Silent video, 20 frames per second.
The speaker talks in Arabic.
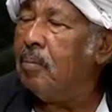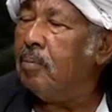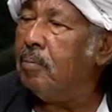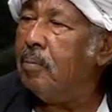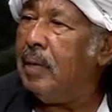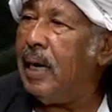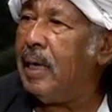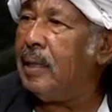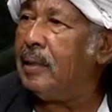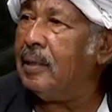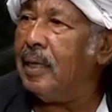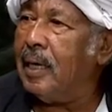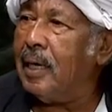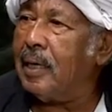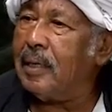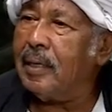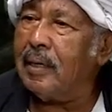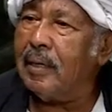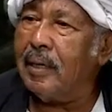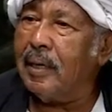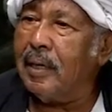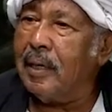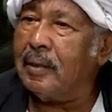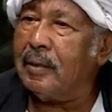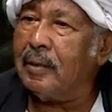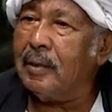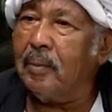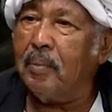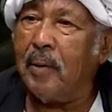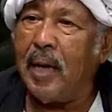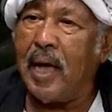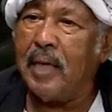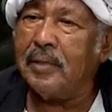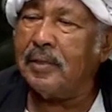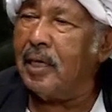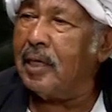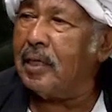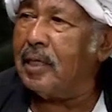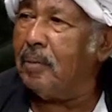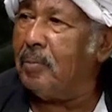بعدك الطباعه
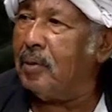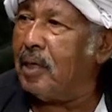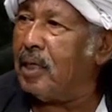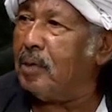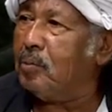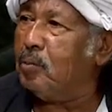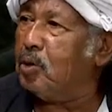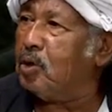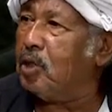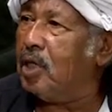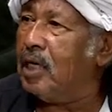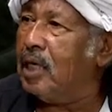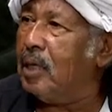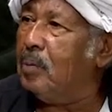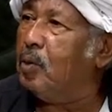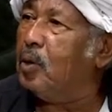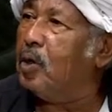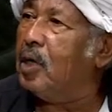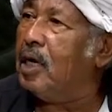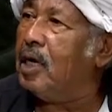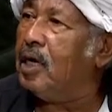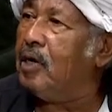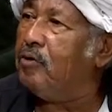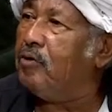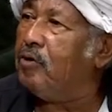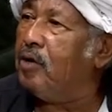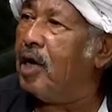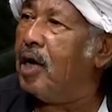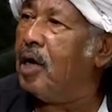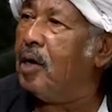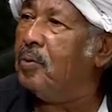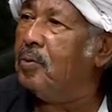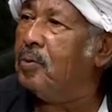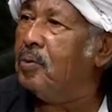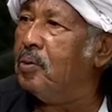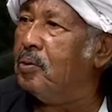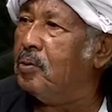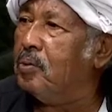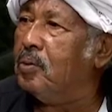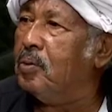ذاتها بقت مشكله مكلفه
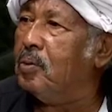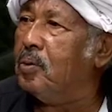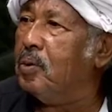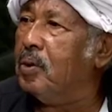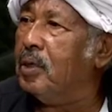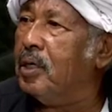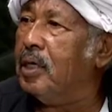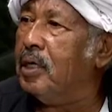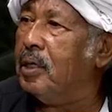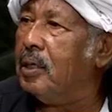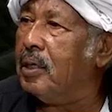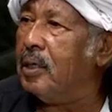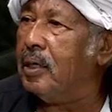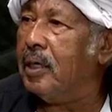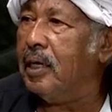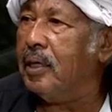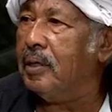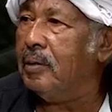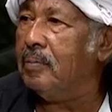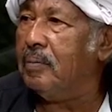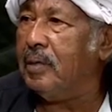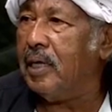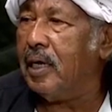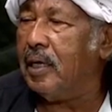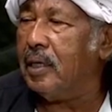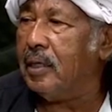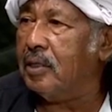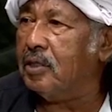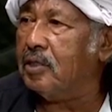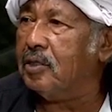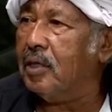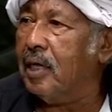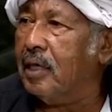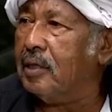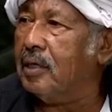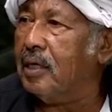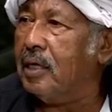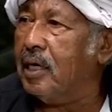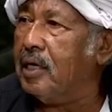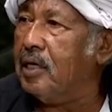نعم. وغير غير يعني استطاعت
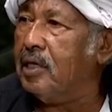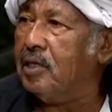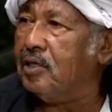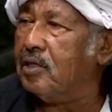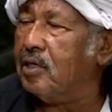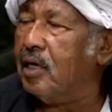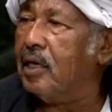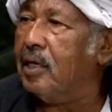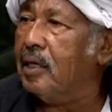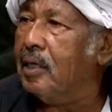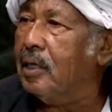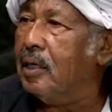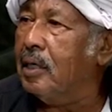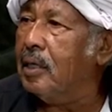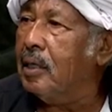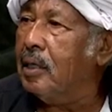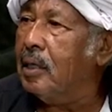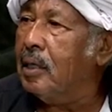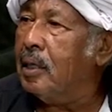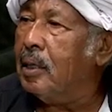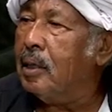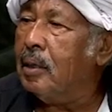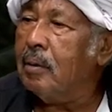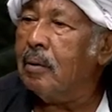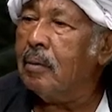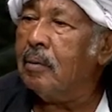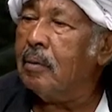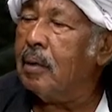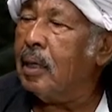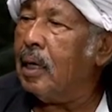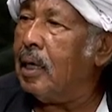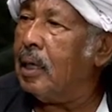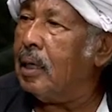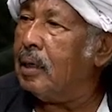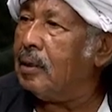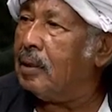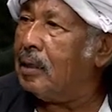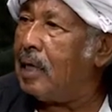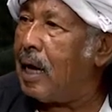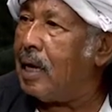لاي انسان نعم
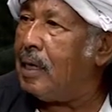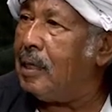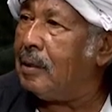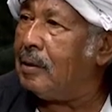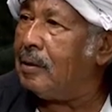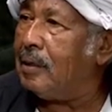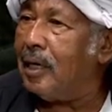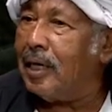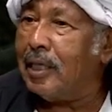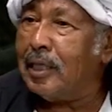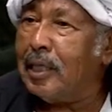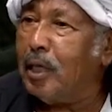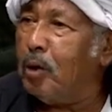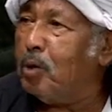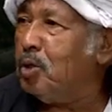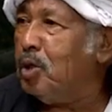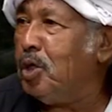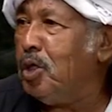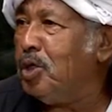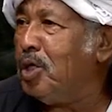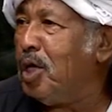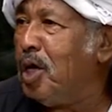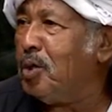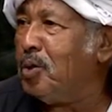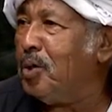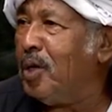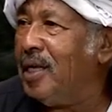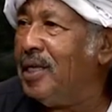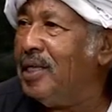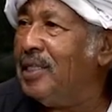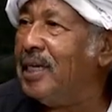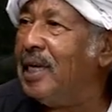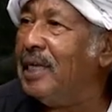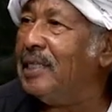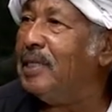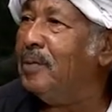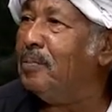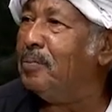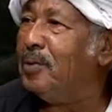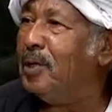الثالث التوزيع ذاته يعني انت
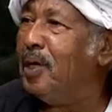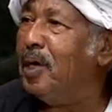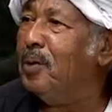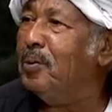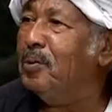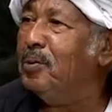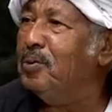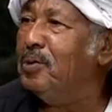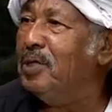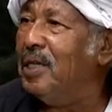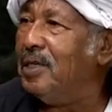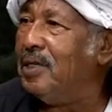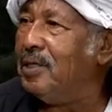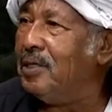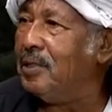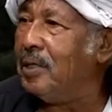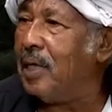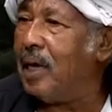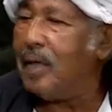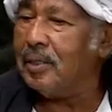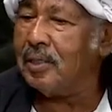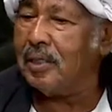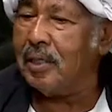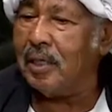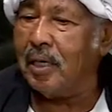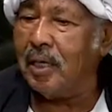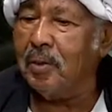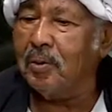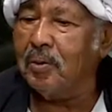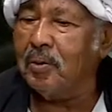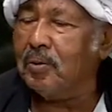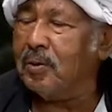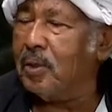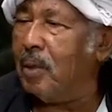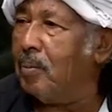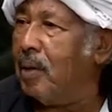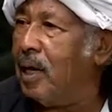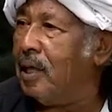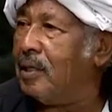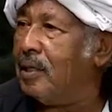كتبتها وجهزت حزها
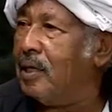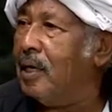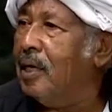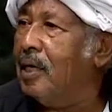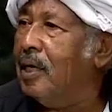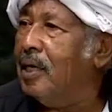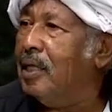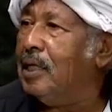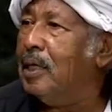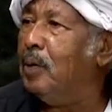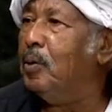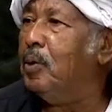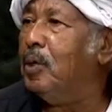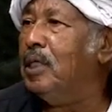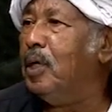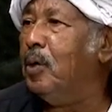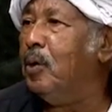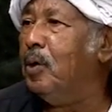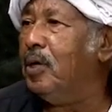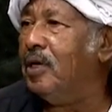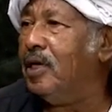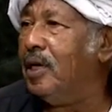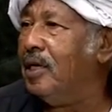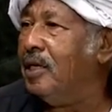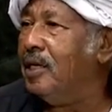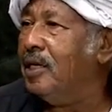وصبعتها نعم. تودي وين يعني